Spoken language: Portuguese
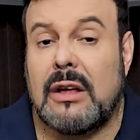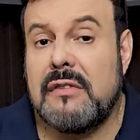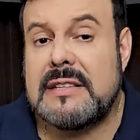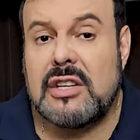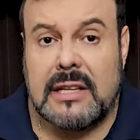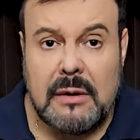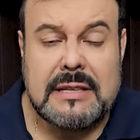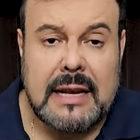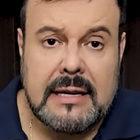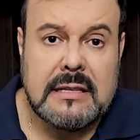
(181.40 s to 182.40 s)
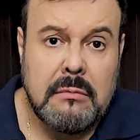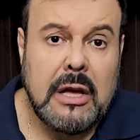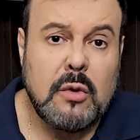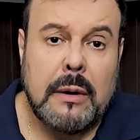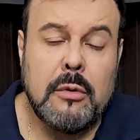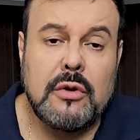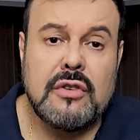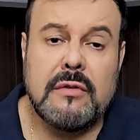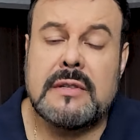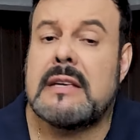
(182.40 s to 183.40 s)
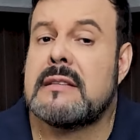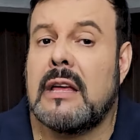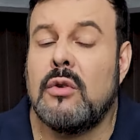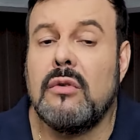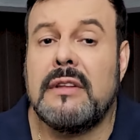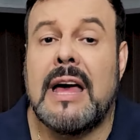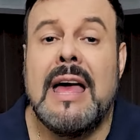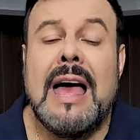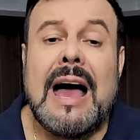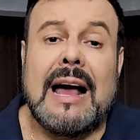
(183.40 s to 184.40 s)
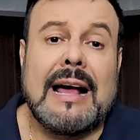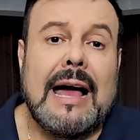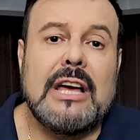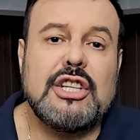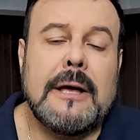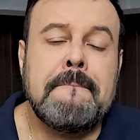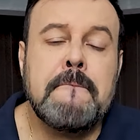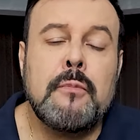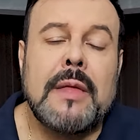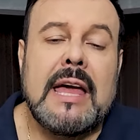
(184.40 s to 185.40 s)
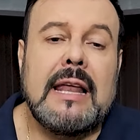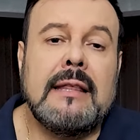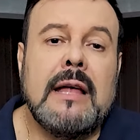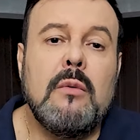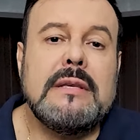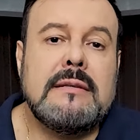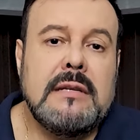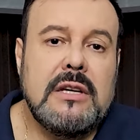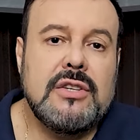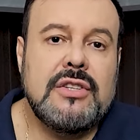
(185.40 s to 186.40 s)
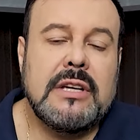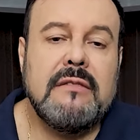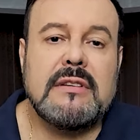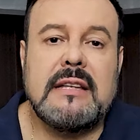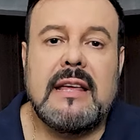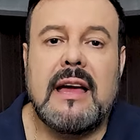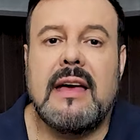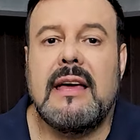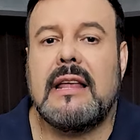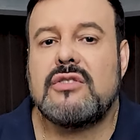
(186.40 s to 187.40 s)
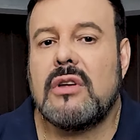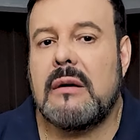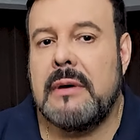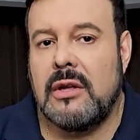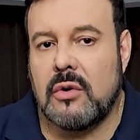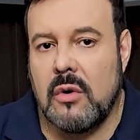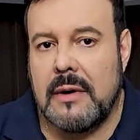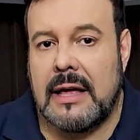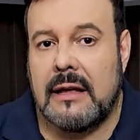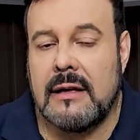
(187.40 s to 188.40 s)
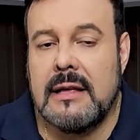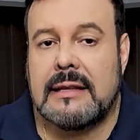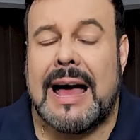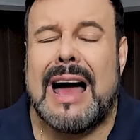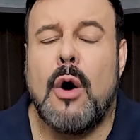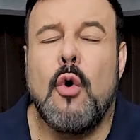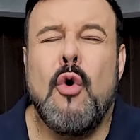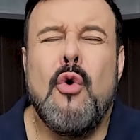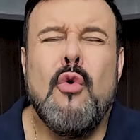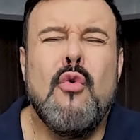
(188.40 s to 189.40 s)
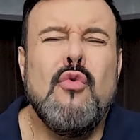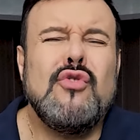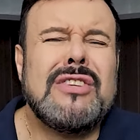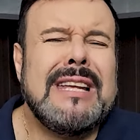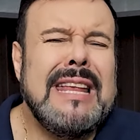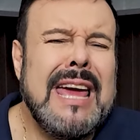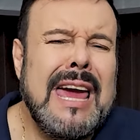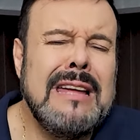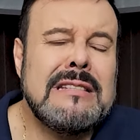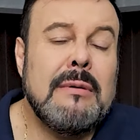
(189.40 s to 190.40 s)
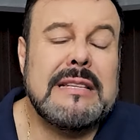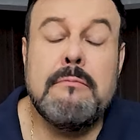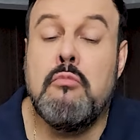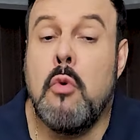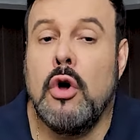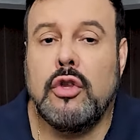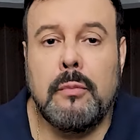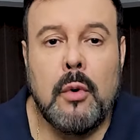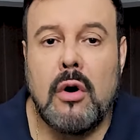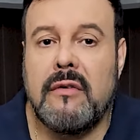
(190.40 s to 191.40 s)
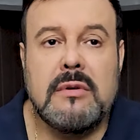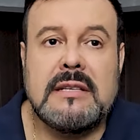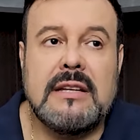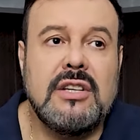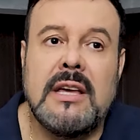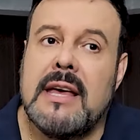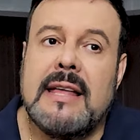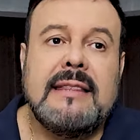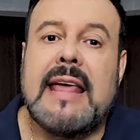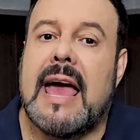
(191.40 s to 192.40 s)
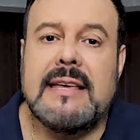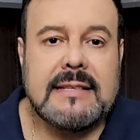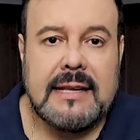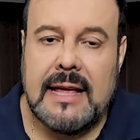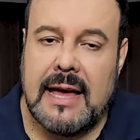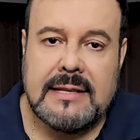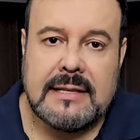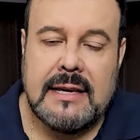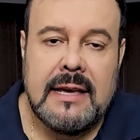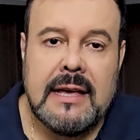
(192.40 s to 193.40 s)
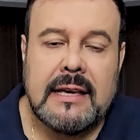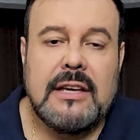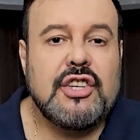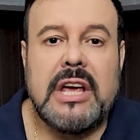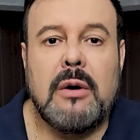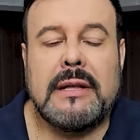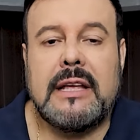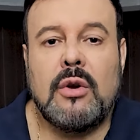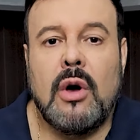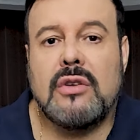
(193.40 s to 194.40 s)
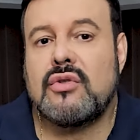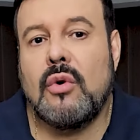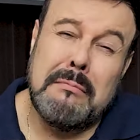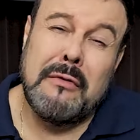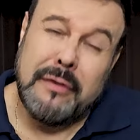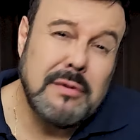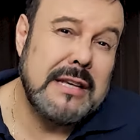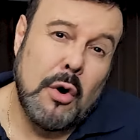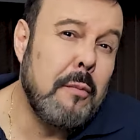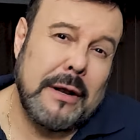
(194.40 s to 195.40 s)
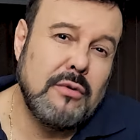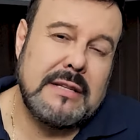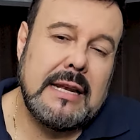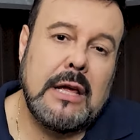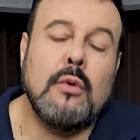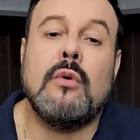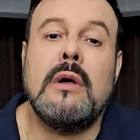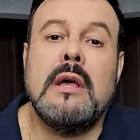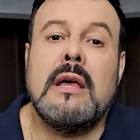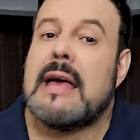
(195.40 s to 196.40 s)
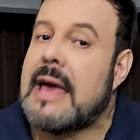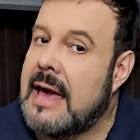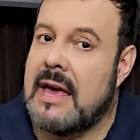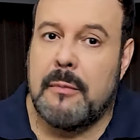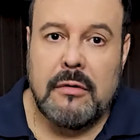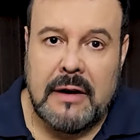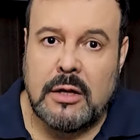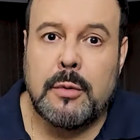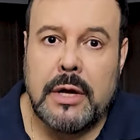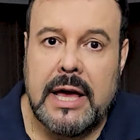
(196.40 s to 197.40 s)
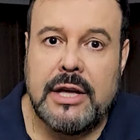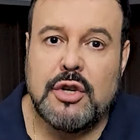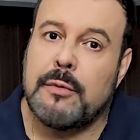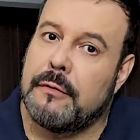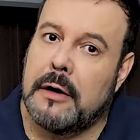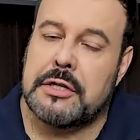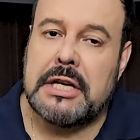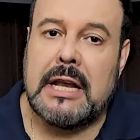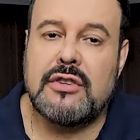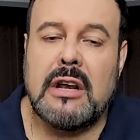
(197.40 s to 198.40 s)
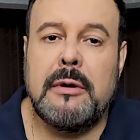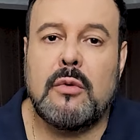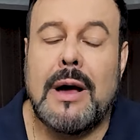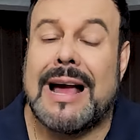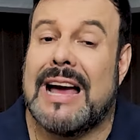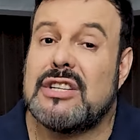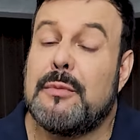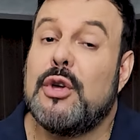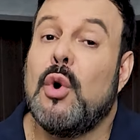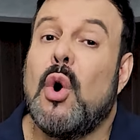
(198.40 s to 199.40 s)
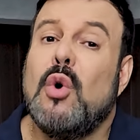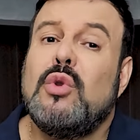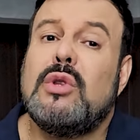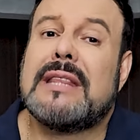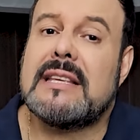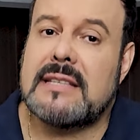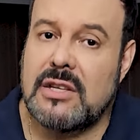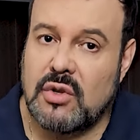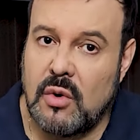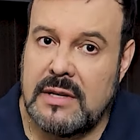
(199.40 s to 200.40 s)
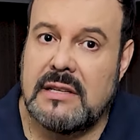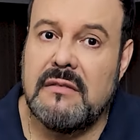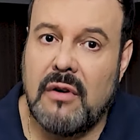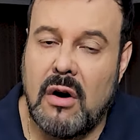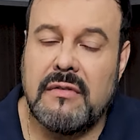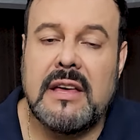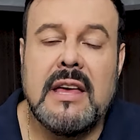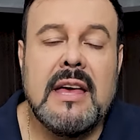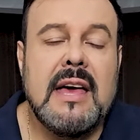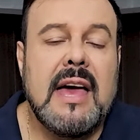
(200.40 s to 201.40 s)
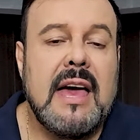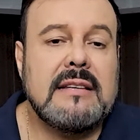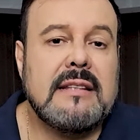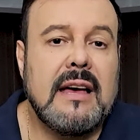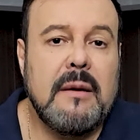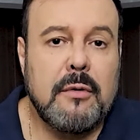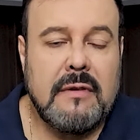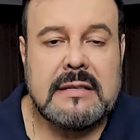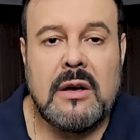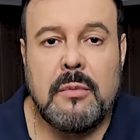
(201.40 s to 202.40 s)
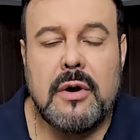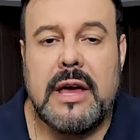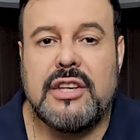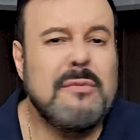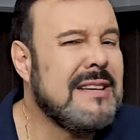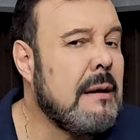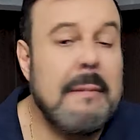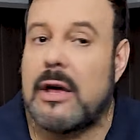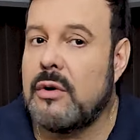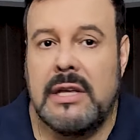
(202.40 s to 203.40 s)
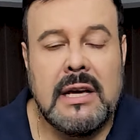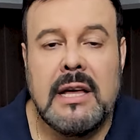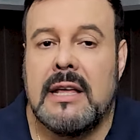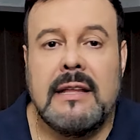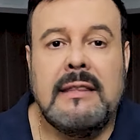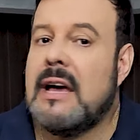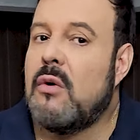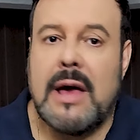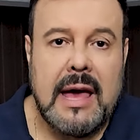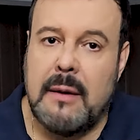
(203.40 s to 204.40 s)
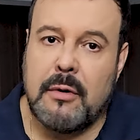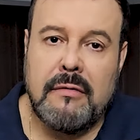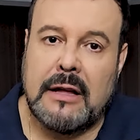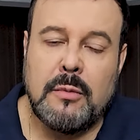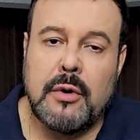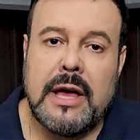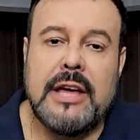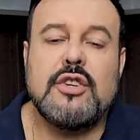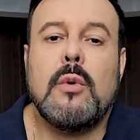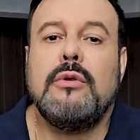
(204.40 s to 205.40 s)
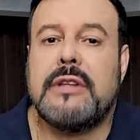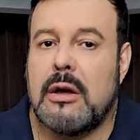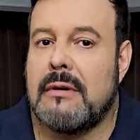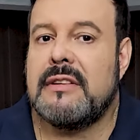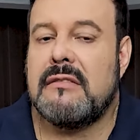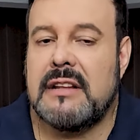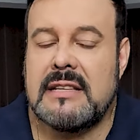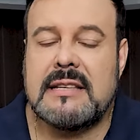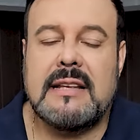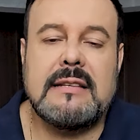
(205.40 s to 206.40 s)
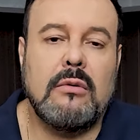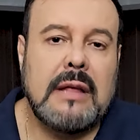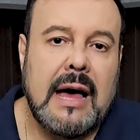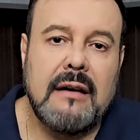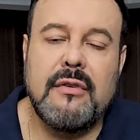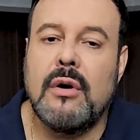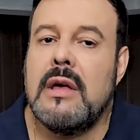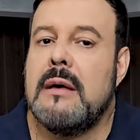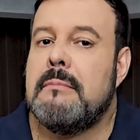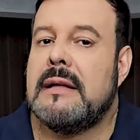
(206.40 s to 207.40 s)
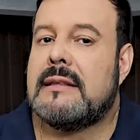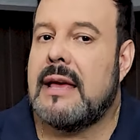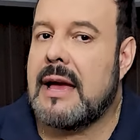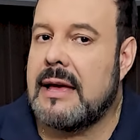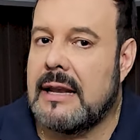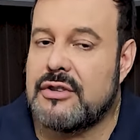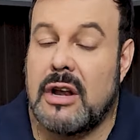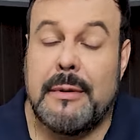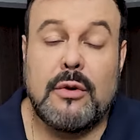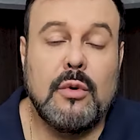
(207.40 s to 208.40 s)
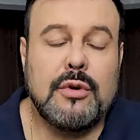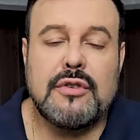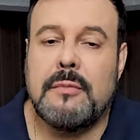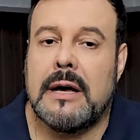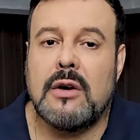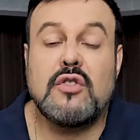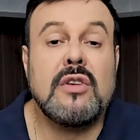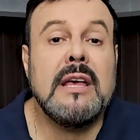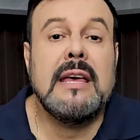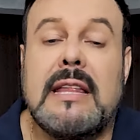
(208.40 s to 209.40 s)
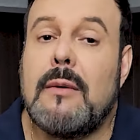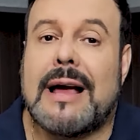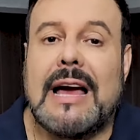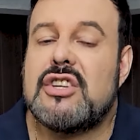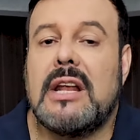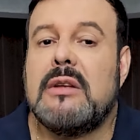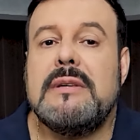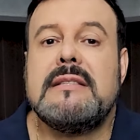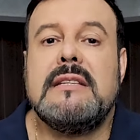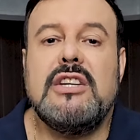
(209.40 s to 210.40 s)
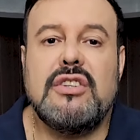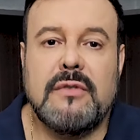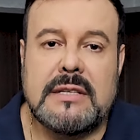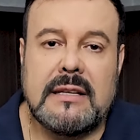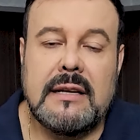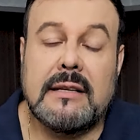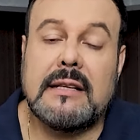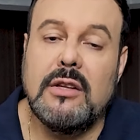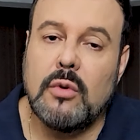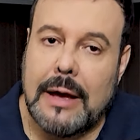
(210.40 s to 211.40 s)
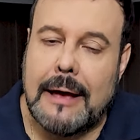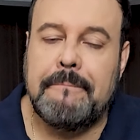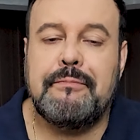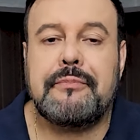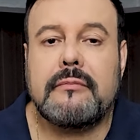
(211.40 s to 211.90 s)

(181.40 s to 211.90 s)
que talvez seja até um esclarecimento para muitos de vocês que têm dúvida. A Caixa, ela não exige que você tenha relacionamento com ela, tá? Alguns clientes, mas assim, muito pouco, vamos dizer de 10 clientes que que chegam até nós, vou dizer um para não dizer nenhum, é reprovado por hate, por falta de relacionamento com a Caixa, porque outras questões envolvem esta reprovação por hate. Mas a maioria não é reprovado por hate quando tem uma vida financeira saudável, mantém aí relacionamento com outros bancos. Então a Caixa ela não exige você ter. Tanto é,